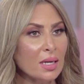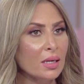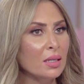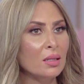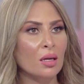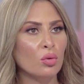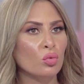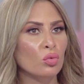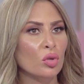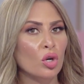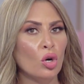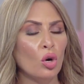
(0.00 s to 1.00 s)

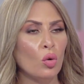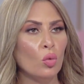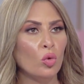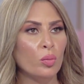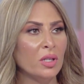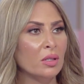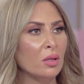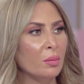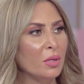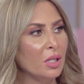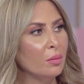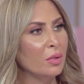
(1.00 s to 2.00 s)
جدا
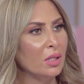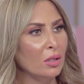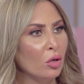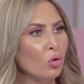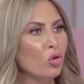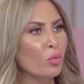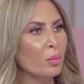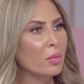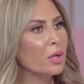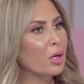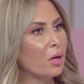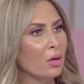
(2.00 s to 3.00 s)
وبيجي
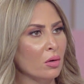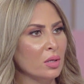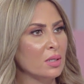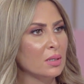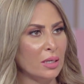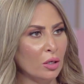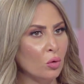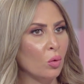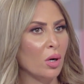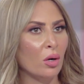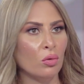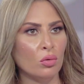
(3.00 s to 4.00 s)
لهم عرايس
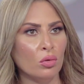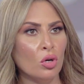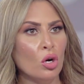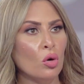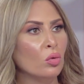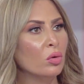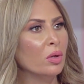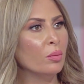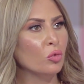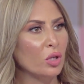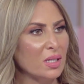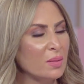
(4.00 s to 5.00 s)
حلوه
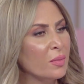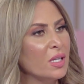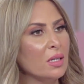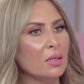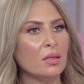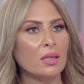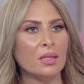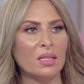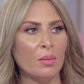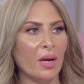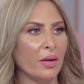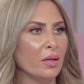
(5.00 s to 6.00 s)
ومناسبين
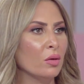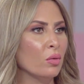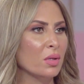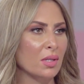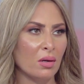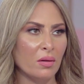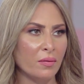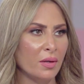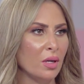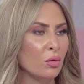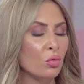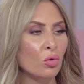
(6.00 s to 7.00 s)
اجتماعيا
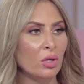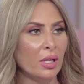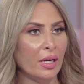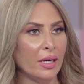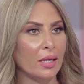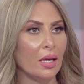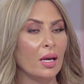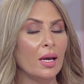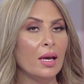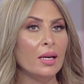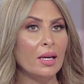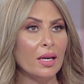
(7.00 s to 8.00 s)
وثقافيا وكل حاجه
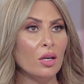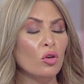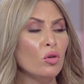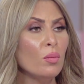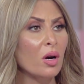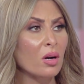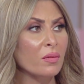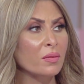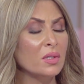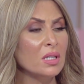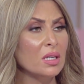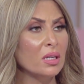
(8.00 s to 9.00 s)
لكن هم
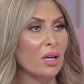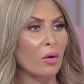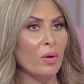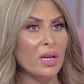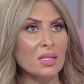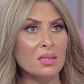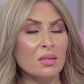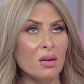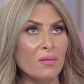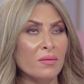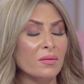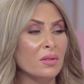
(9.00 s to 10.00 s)
رافضين الجواز
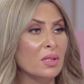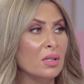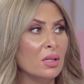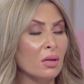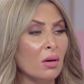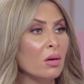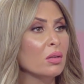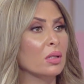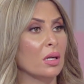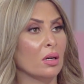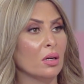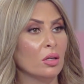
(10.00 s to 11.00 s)
رفض
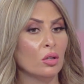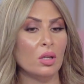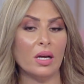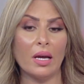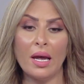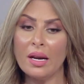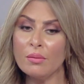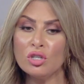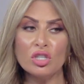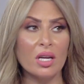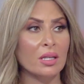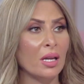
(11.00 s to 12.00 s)
قاطع يقول لك انا
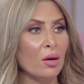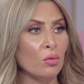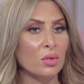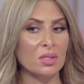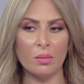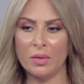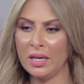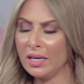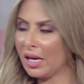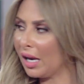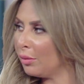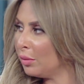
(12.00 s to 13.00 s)
مش هتجوز طب
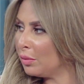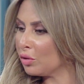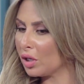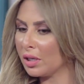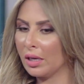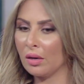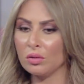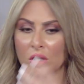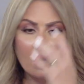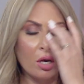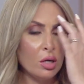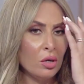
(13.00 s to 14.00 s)
ليه يا حبيبي مش هتتجوز
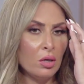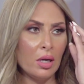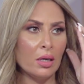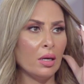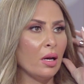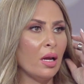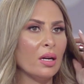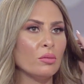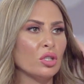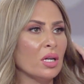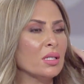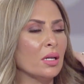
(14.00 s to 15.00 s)
يقول لك لا لا انا
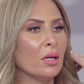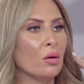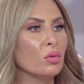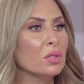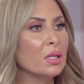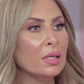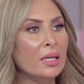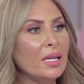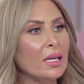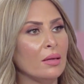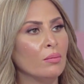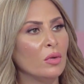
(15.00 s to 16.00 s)
مش عايزه اتجوز
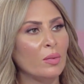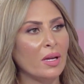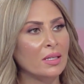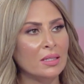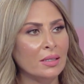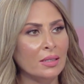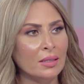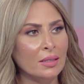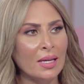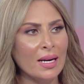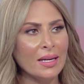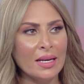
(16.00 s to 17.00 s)
ليه بيبقى
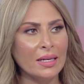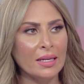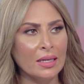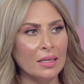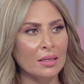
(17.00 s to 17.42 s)
ده راجع لايه